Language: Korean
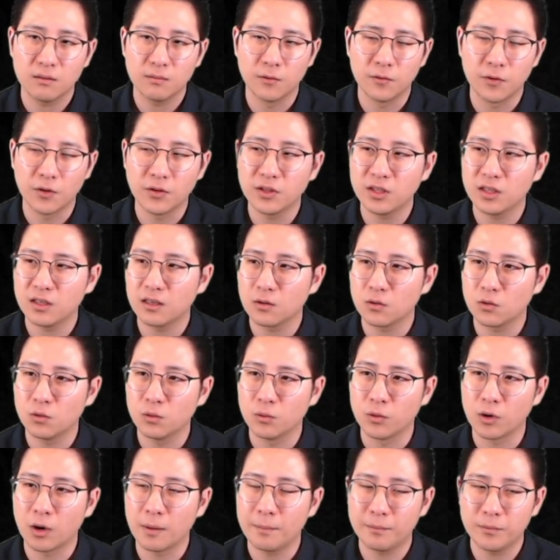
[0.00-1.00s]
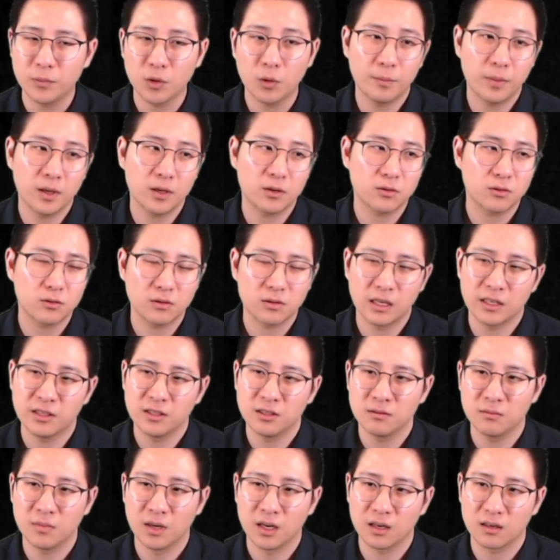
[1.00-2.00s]
펀딩 갖고
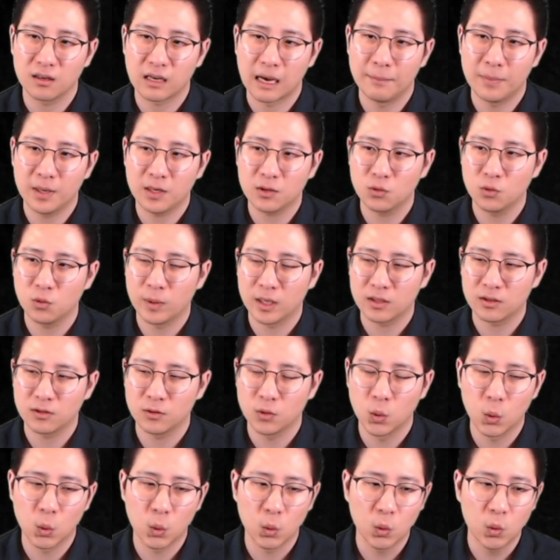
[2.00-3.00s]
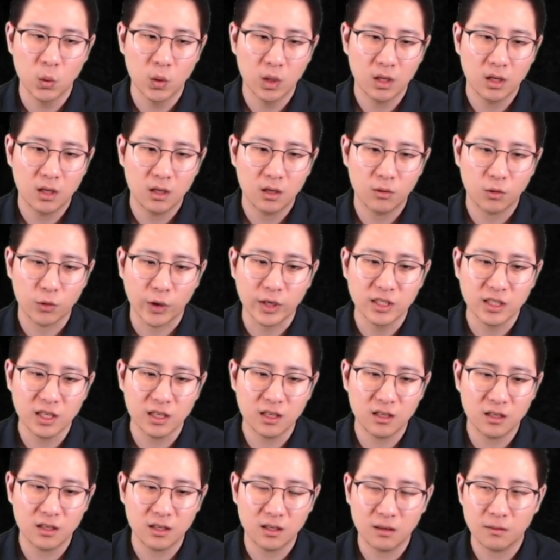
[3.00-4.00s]
협박까지는 막 압박도 막 들어오고 어,
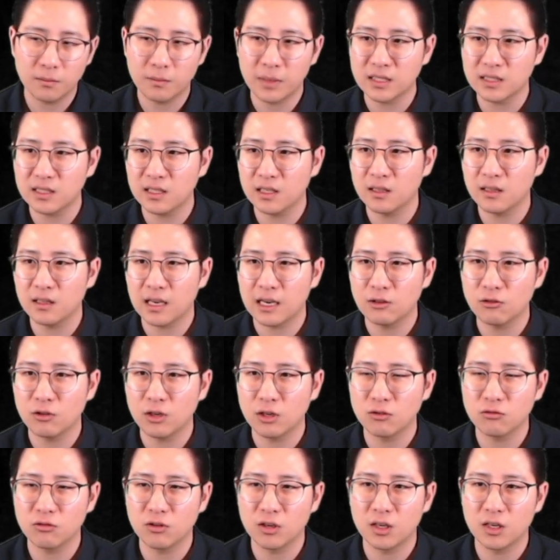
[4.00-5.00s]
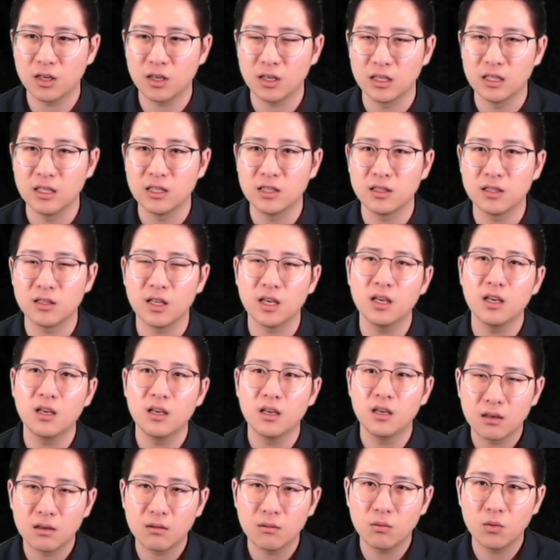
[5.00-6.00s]
굉장히 빡센 하루하루가 있는데
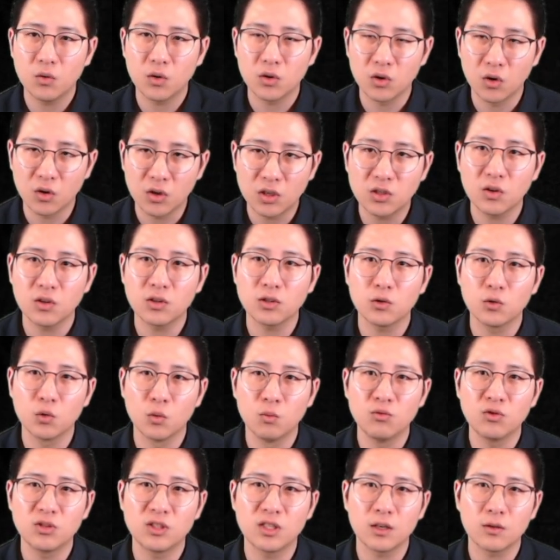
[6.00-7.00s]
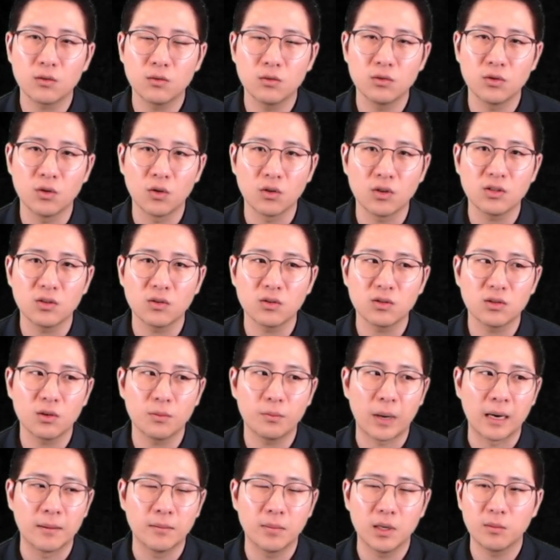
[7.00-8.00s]
뭐 여기저기서 논문 찾고 여기저기서
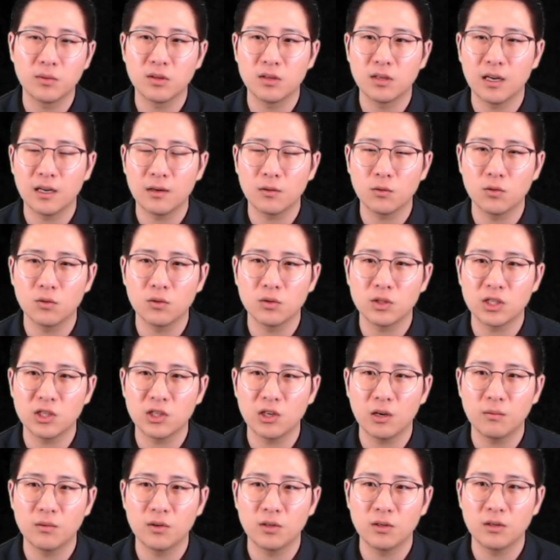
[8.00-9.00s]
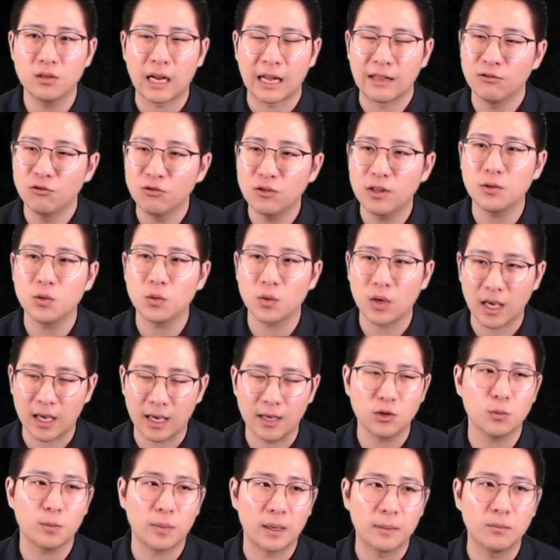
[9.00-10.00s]
방법을 하고 실험을 안 돼도
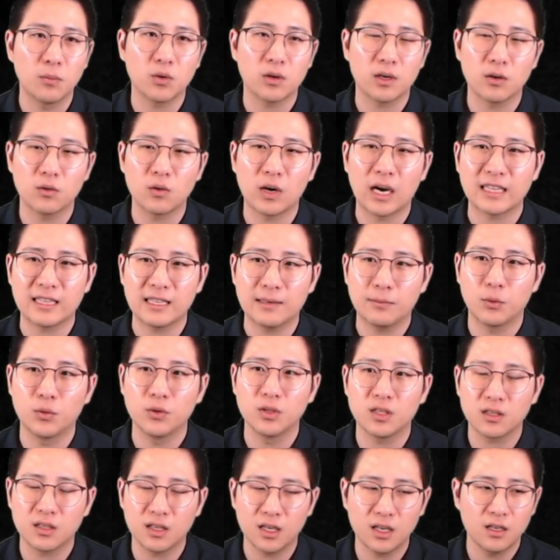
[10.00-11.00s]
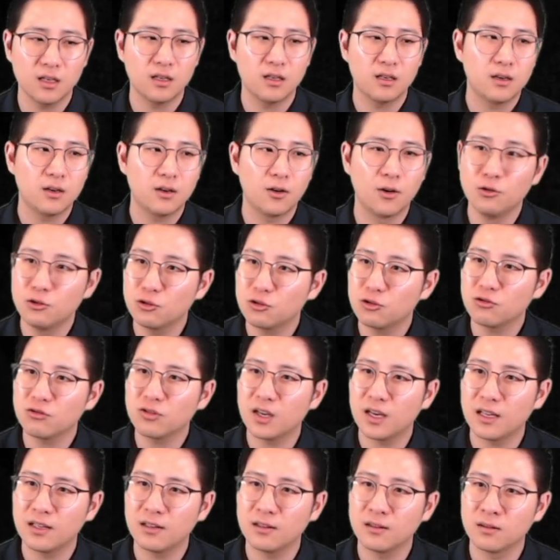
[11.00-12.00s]
계속 반복하고 하다 보니까 어느
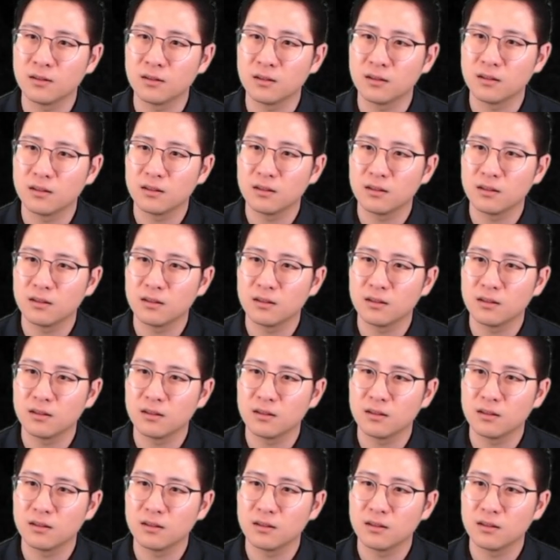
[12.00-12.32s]
순간